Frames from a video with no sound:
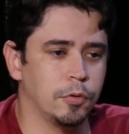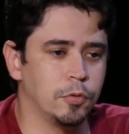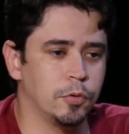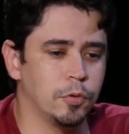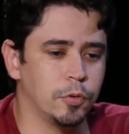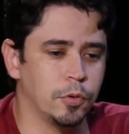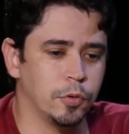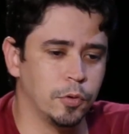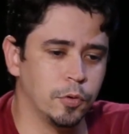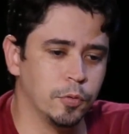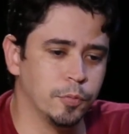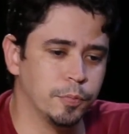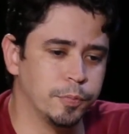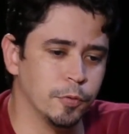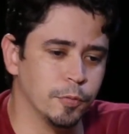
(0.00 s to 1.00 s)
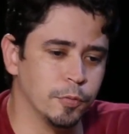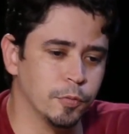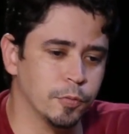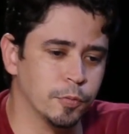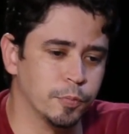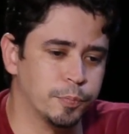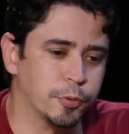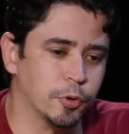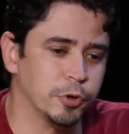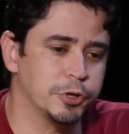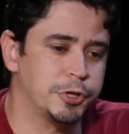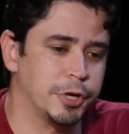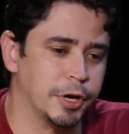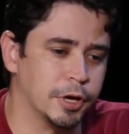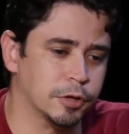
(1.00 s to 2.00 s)
o, o, um, um
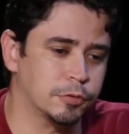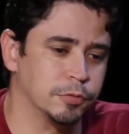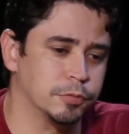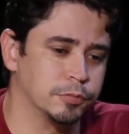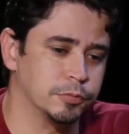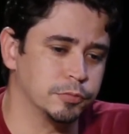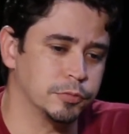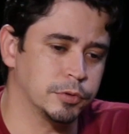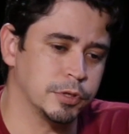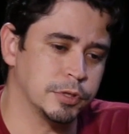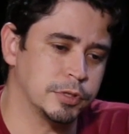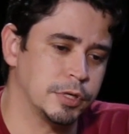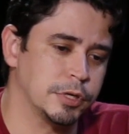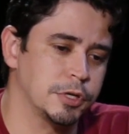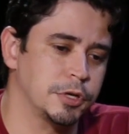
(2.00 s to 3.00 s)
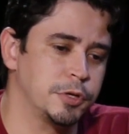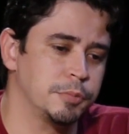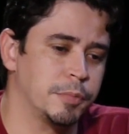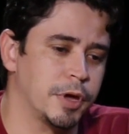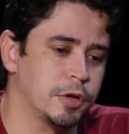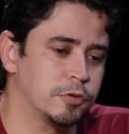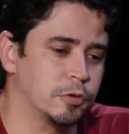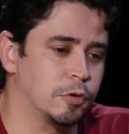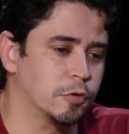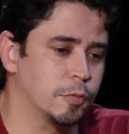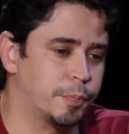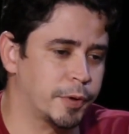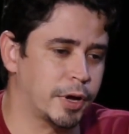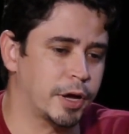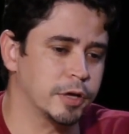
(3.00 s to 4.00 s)
projeto que seja de médio e
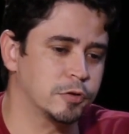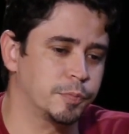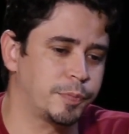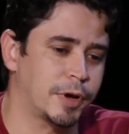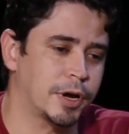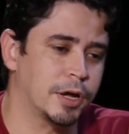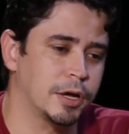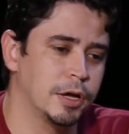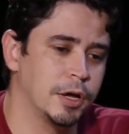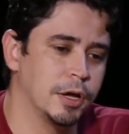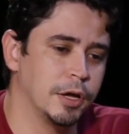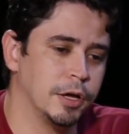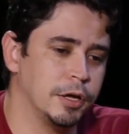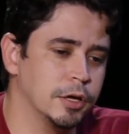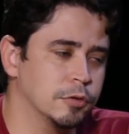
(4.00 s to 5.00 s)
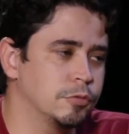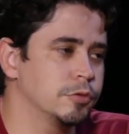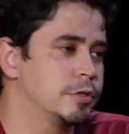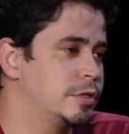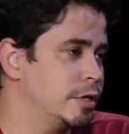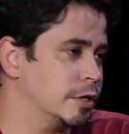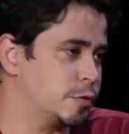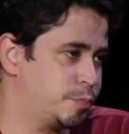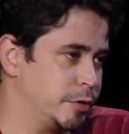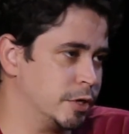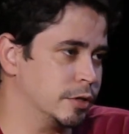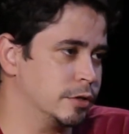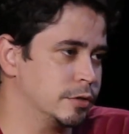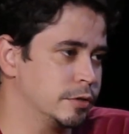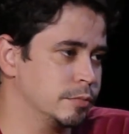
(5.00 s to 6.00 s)
longo prazo para reduzir as
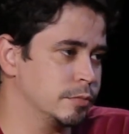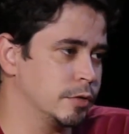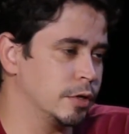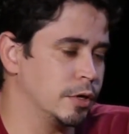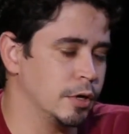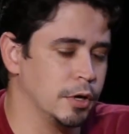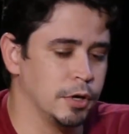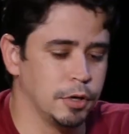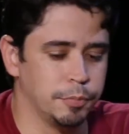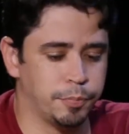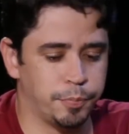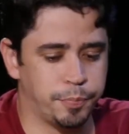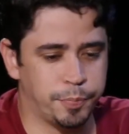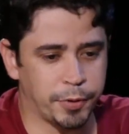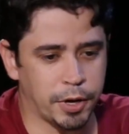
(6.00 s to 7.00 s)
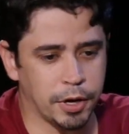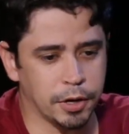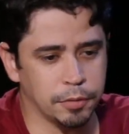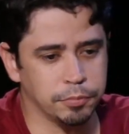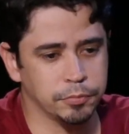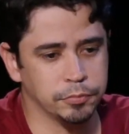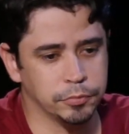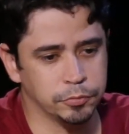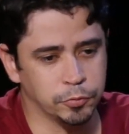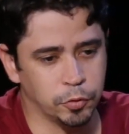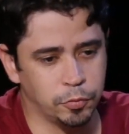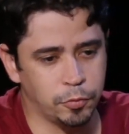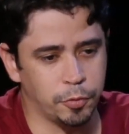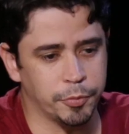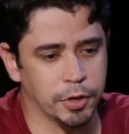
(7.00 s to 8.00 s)
perdas. Para
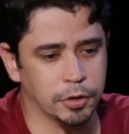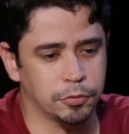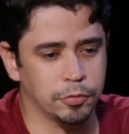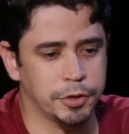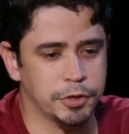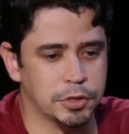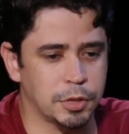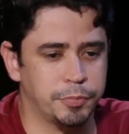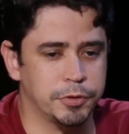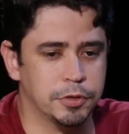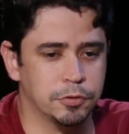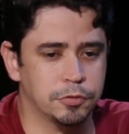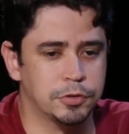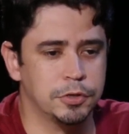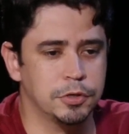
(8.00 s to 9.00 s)
o momento, a gente está pedindo